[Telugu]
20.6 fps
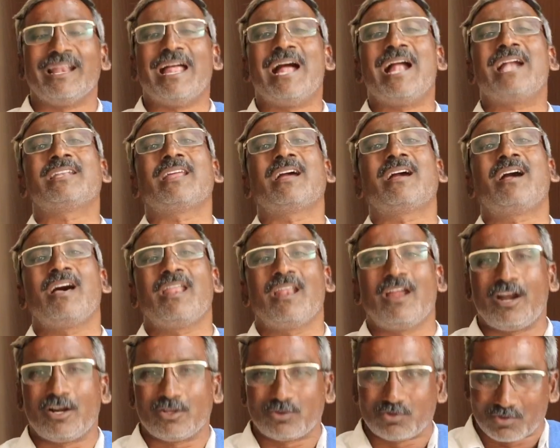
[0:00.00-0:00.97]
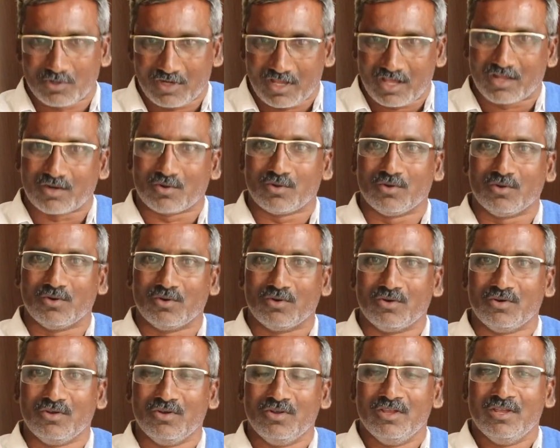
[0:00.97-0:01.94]
నాటకాలు ఆడుతున్నారు
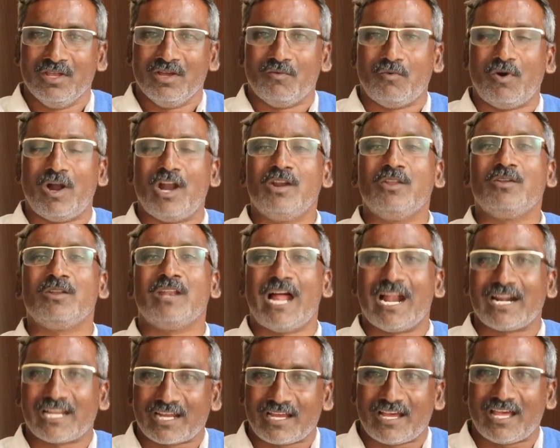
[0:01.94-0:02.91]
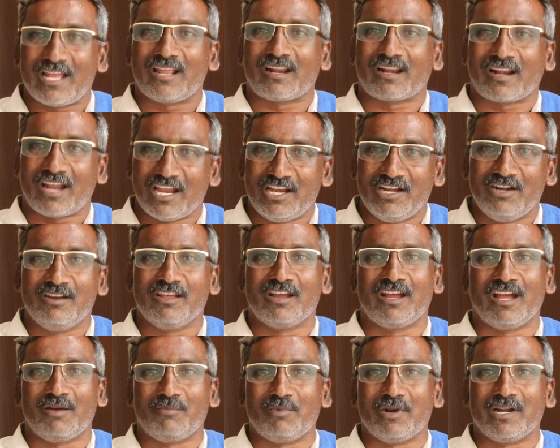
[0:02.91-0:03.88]
వాళ్ళు నాటకాల రాయిళ్ళు
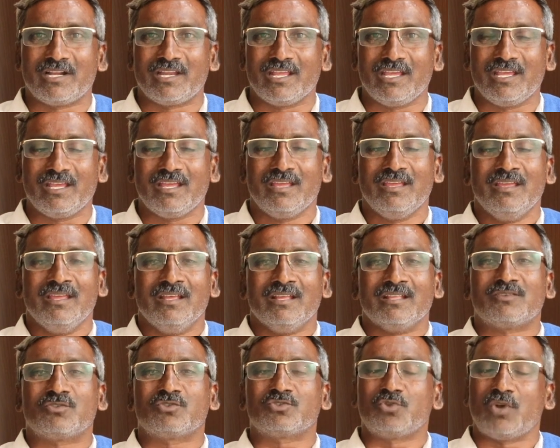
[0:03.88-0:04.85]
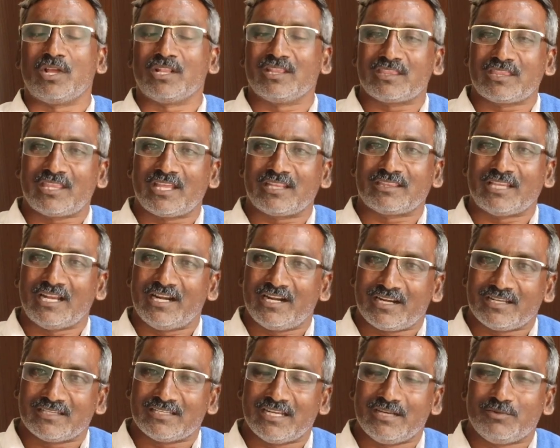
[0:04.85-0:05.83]
కాబట్టి సొంత
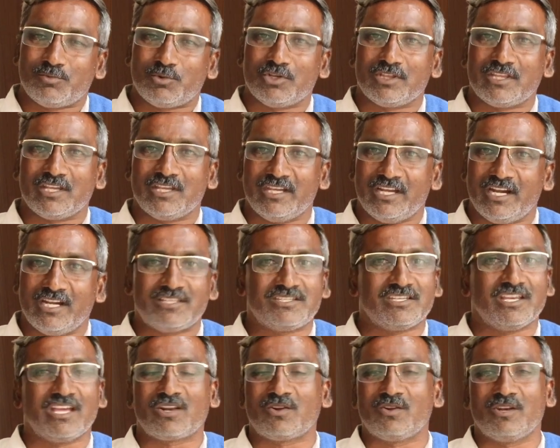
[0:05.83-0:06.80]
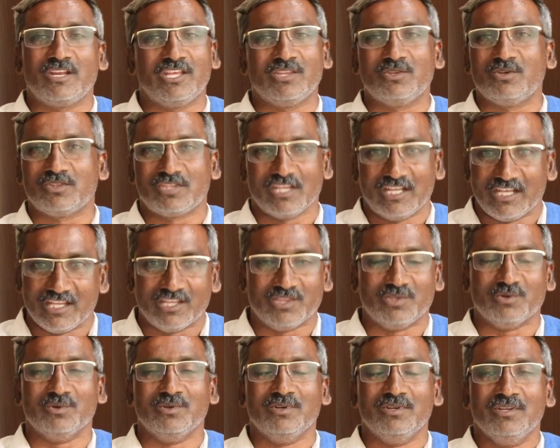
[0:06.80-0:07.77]
తండ్రి చనిపోతే ఏడ్చారో లేదో
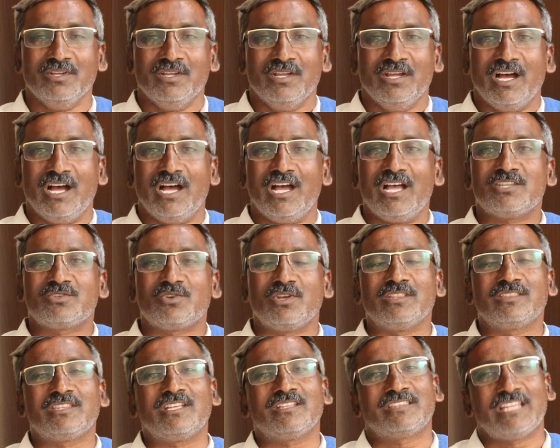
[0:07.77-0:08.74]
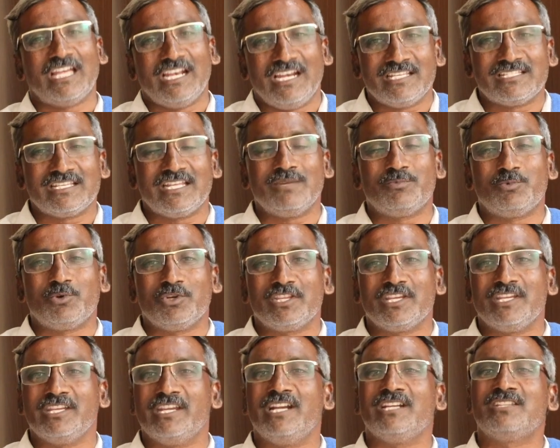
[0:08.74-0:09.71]
తెలియదు సొంత తల్లి
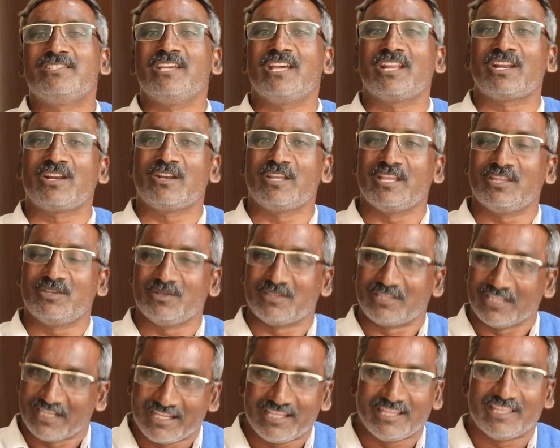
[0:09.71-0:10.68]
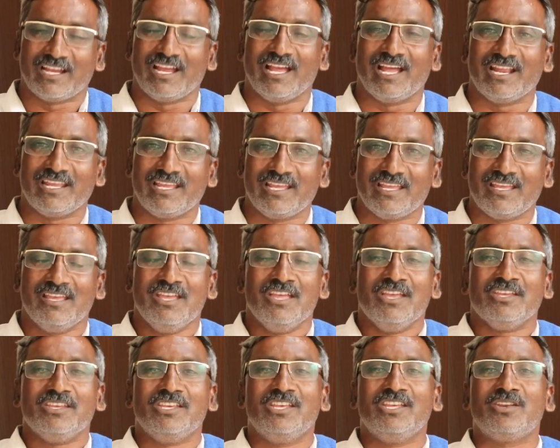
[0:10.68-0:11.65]
చనిపోతే ఏడ్చారో లేదో తెలియదు కానీ
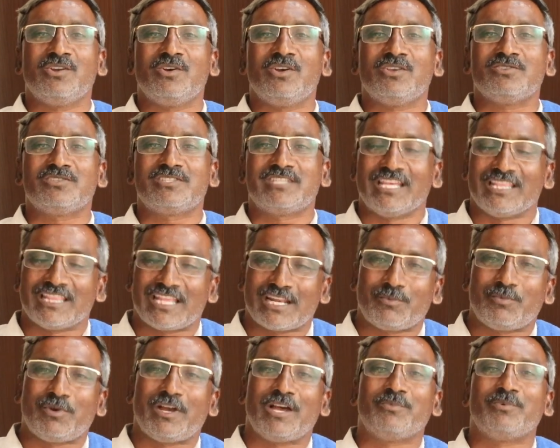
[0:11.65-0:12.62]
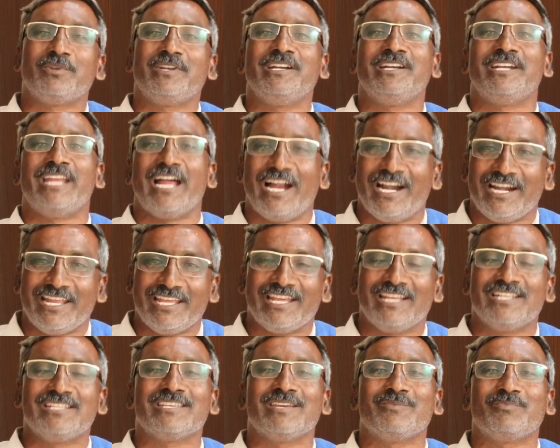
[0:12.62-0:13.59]
ఈరోజు చంద్రబాబుని డాడీ
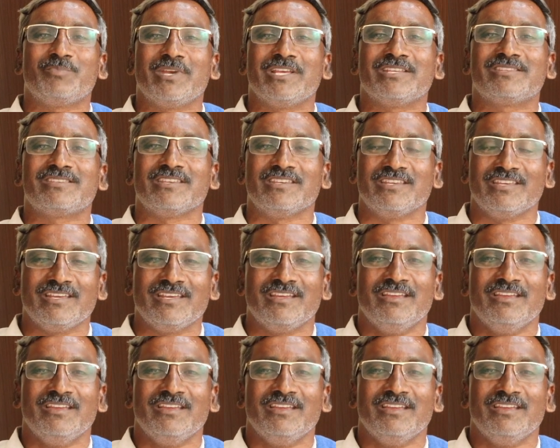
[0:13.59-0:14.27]
అని చెప్పేసి